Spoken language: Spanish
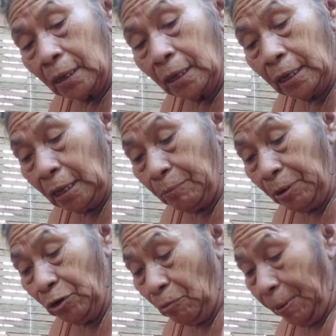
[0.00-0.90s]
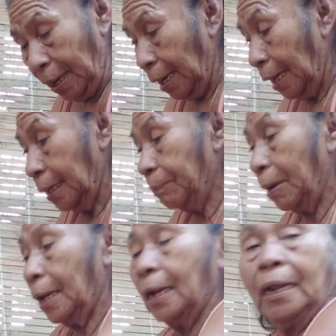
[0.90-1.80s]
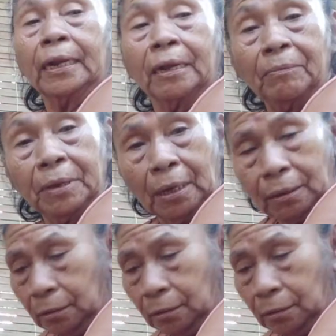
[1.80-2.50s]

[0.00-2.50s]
Y es bueno para la, para la anemia.